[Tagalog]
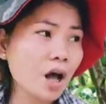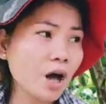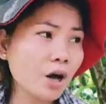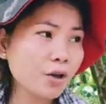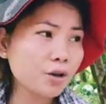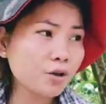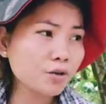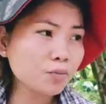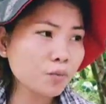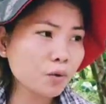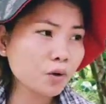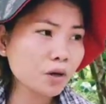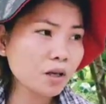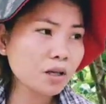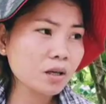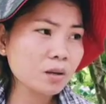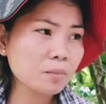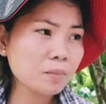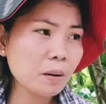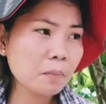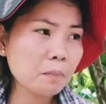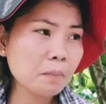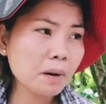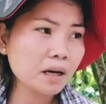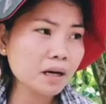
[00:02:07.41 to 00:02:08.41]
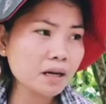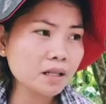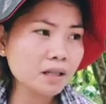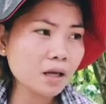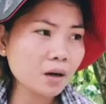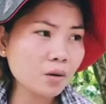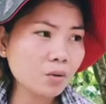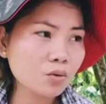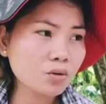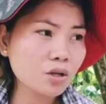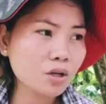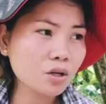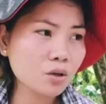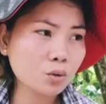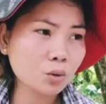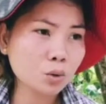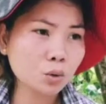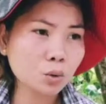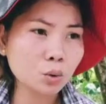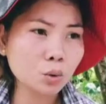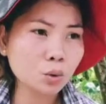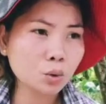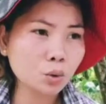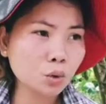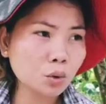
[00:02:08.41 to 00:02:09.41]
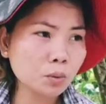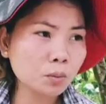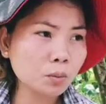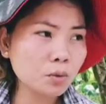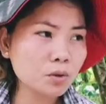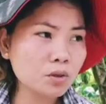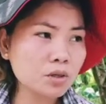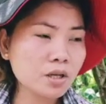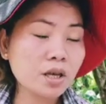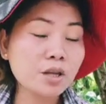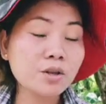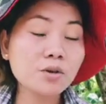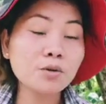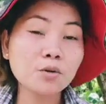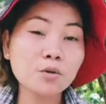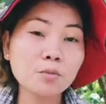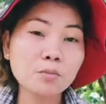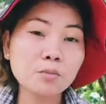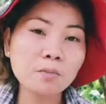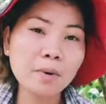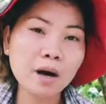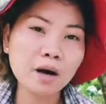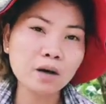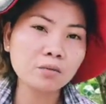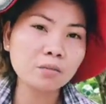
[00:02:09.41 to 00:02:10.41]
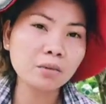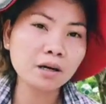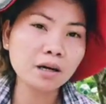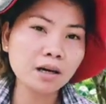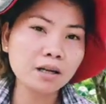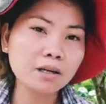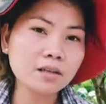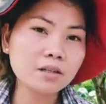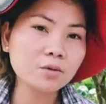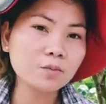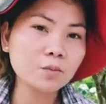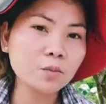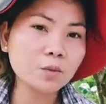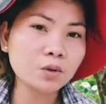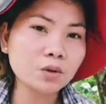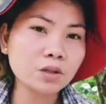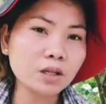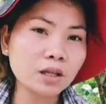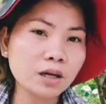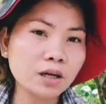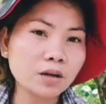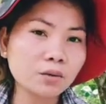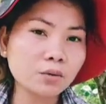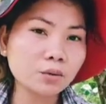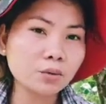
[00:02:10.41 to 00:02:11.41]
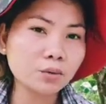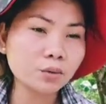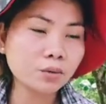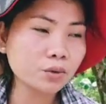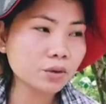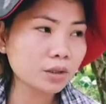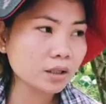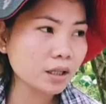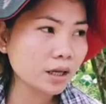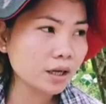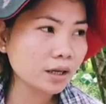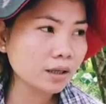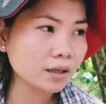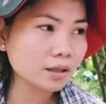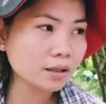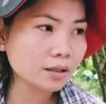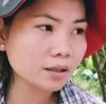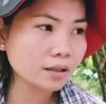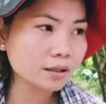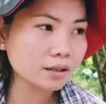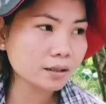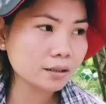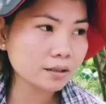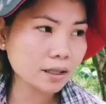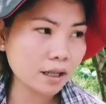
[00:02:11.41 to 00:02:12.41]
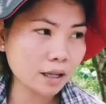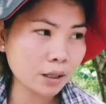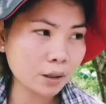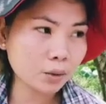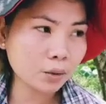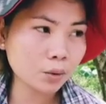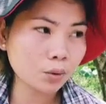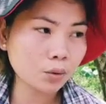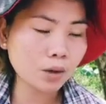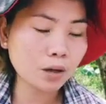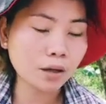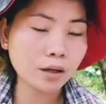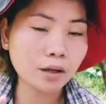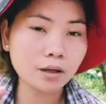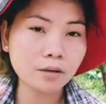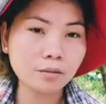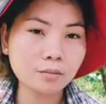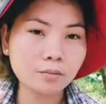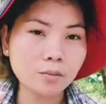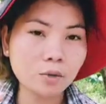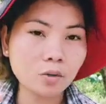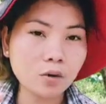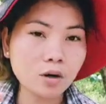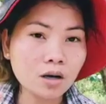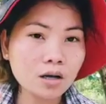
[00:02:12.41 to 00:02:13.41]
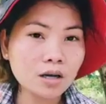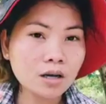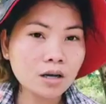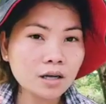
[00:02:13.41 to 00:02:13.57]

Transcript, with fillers: Yun pong ipapakita ko sa inyo, tuturo ko po sa inyo kung paano mag-alis po ng uod ng talong. Ayan po.